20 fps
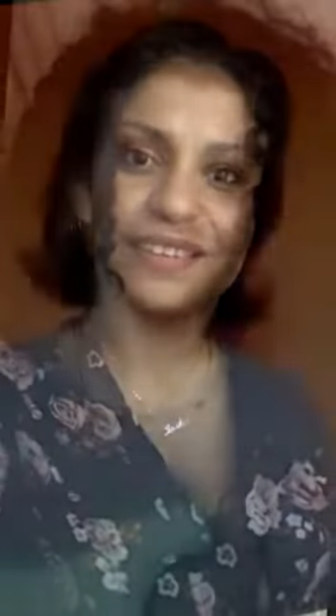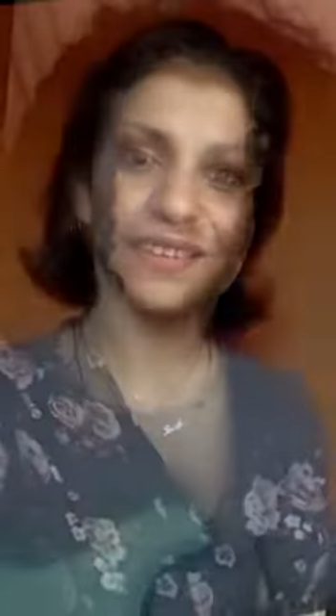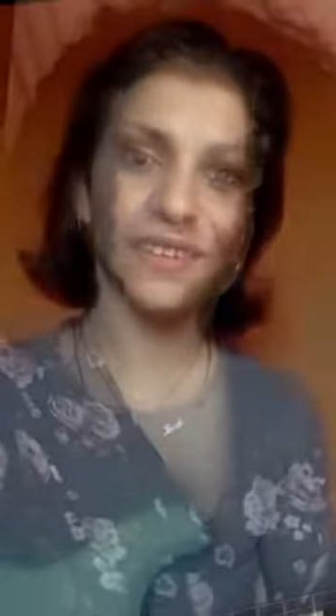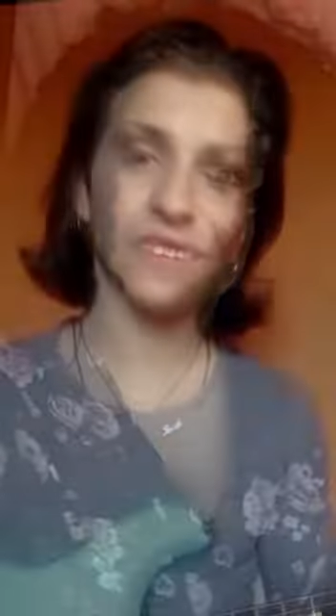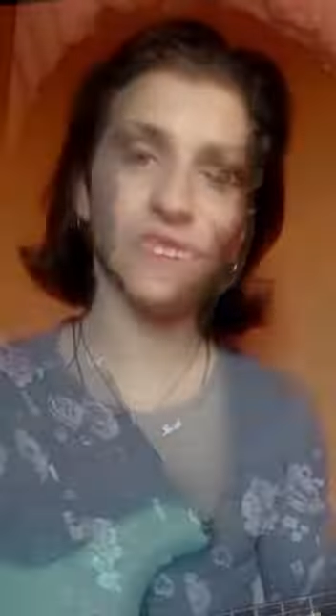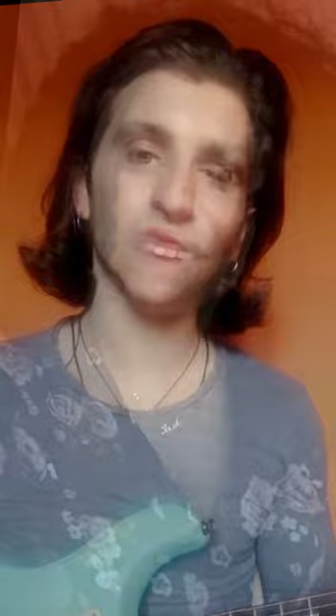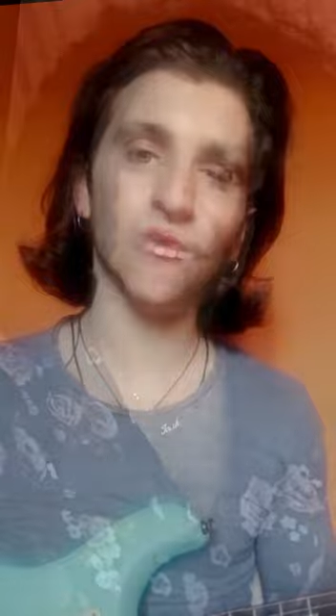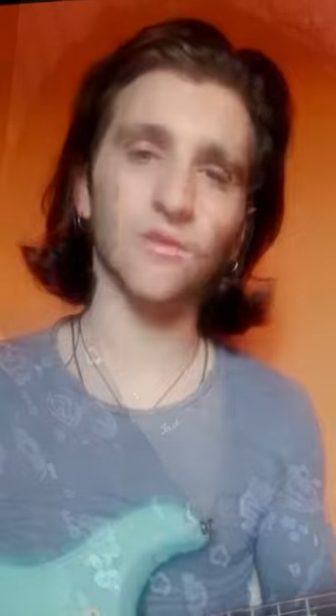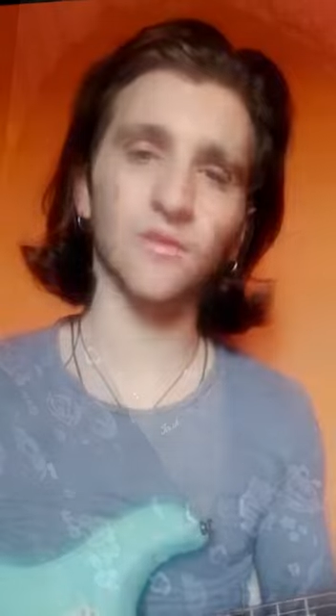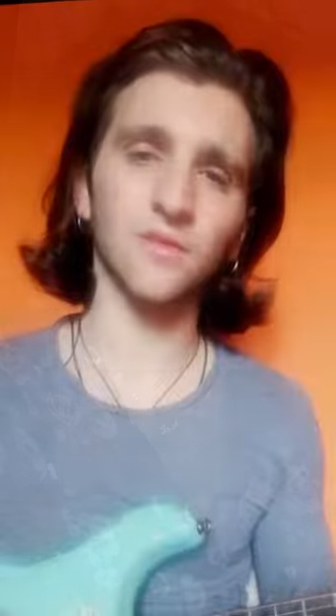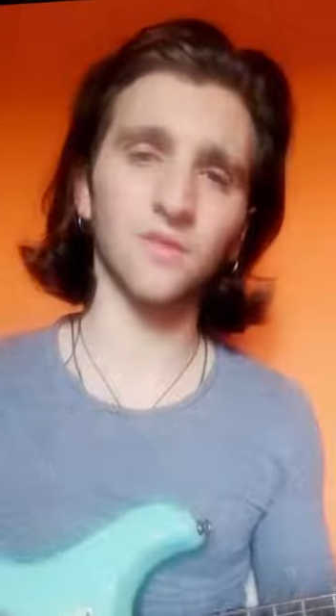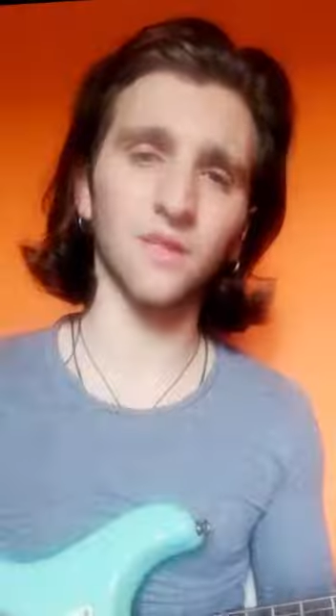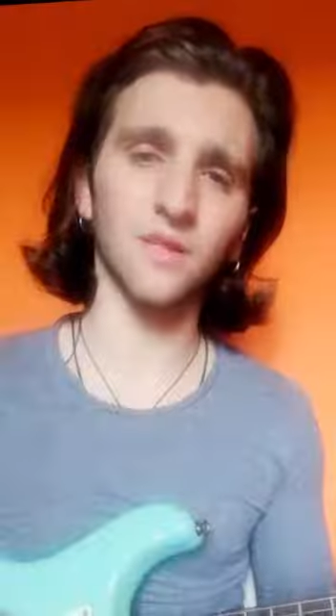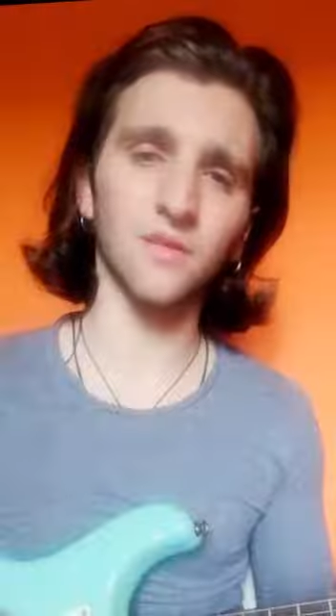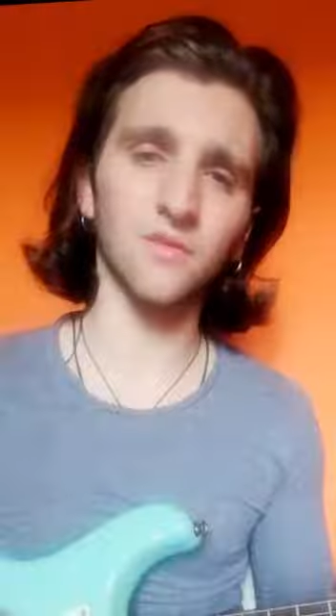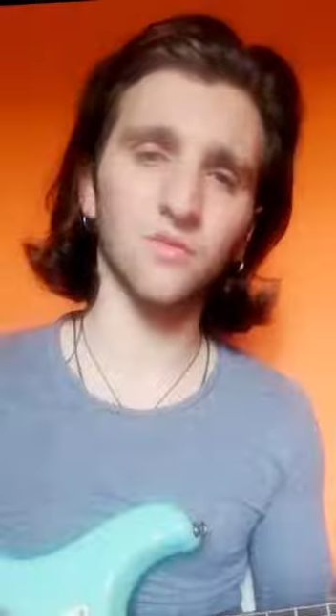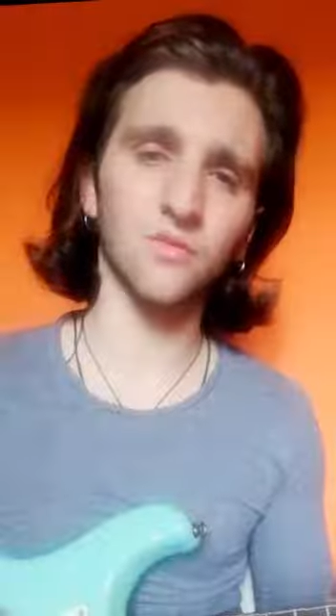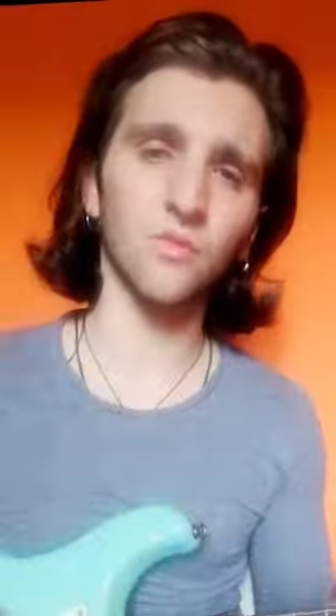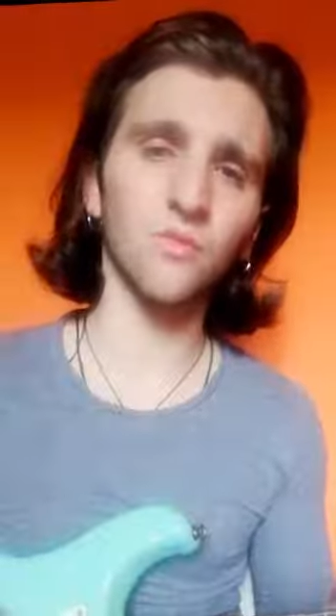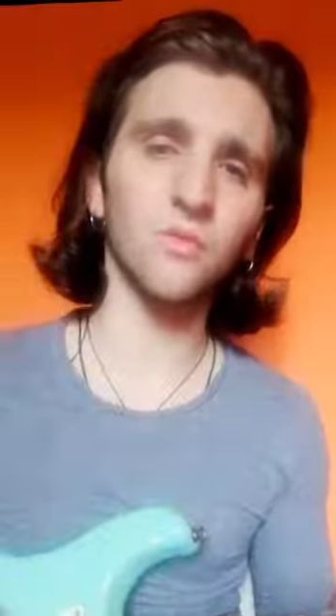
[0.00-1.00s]
Scordati gli
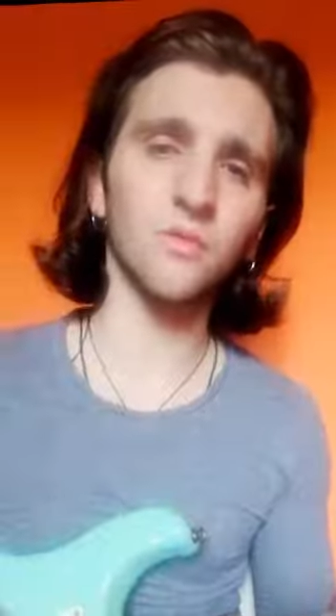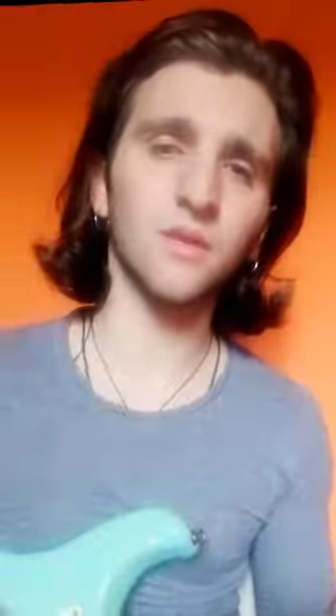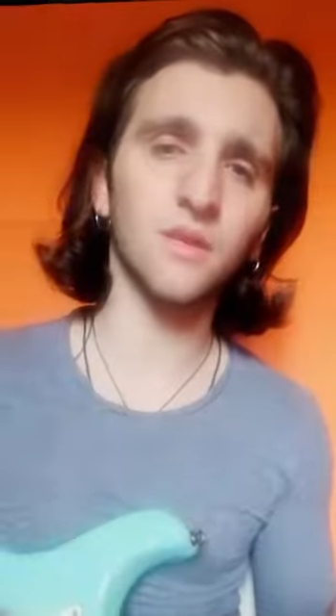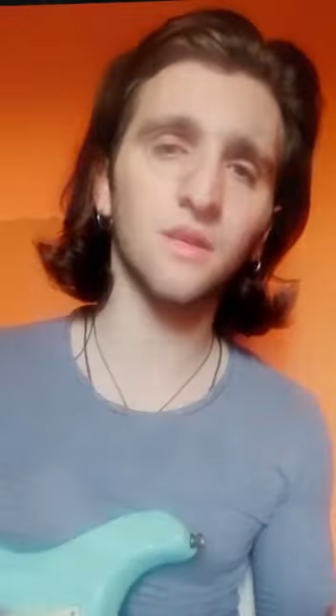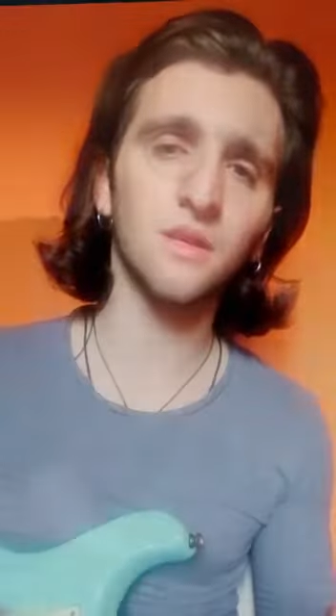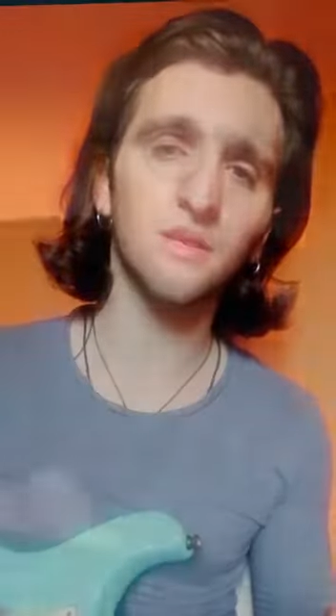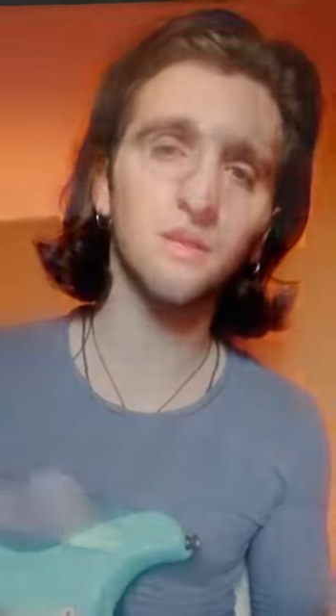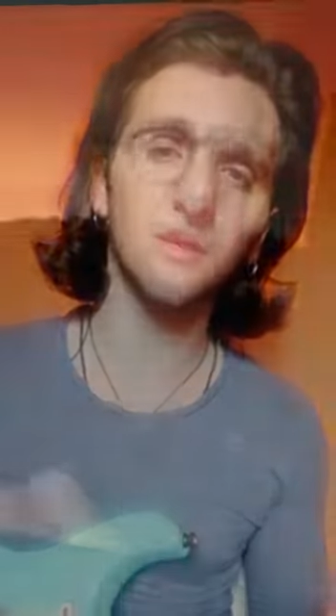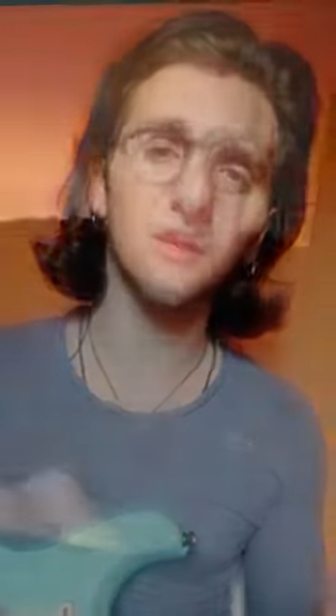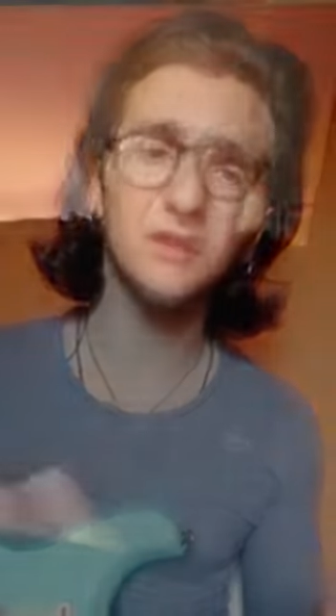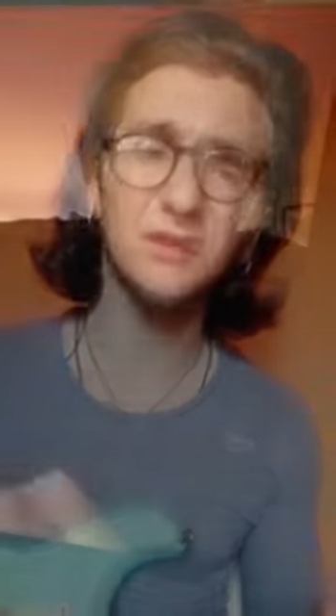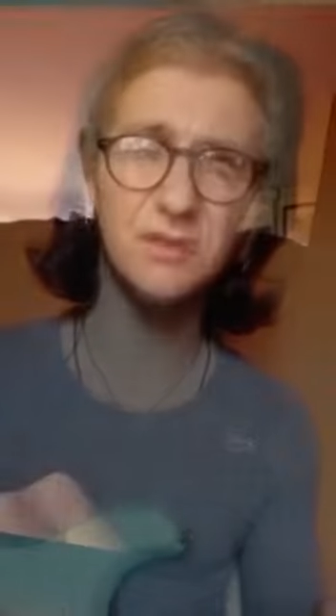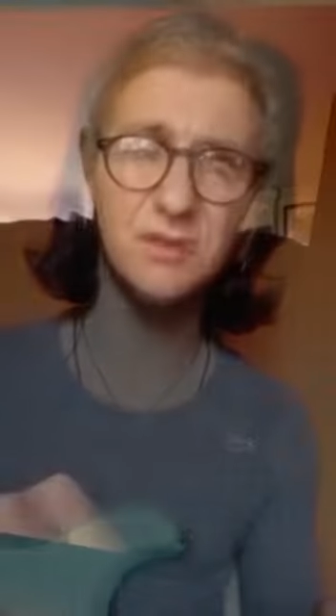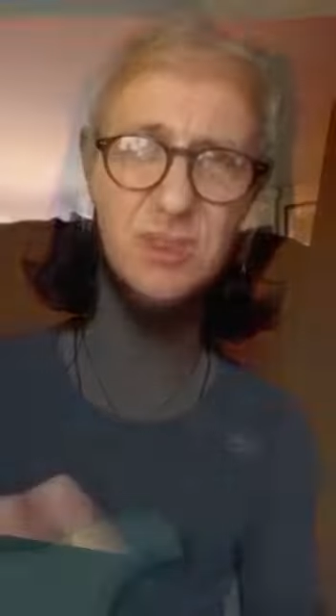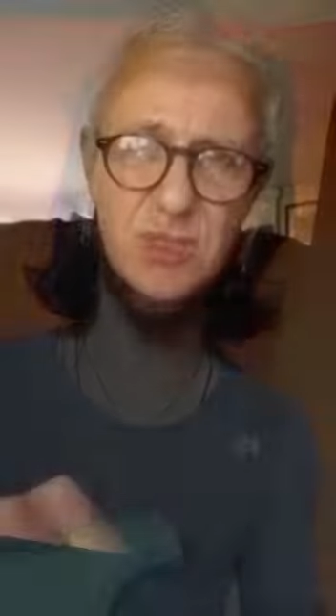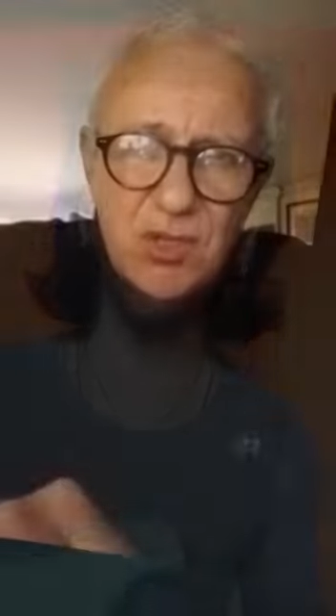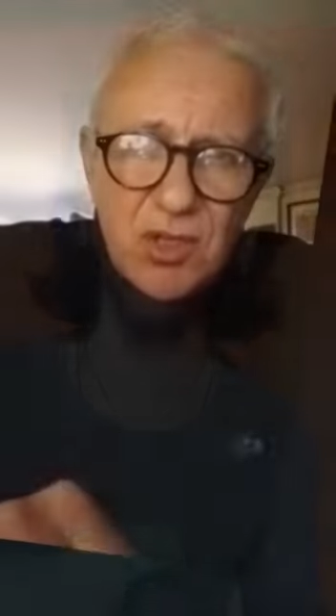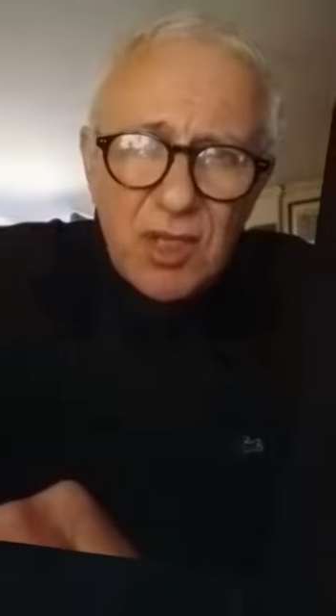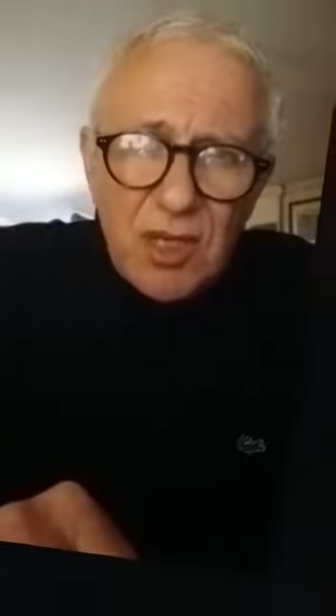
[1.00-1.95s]
insulti. Se ci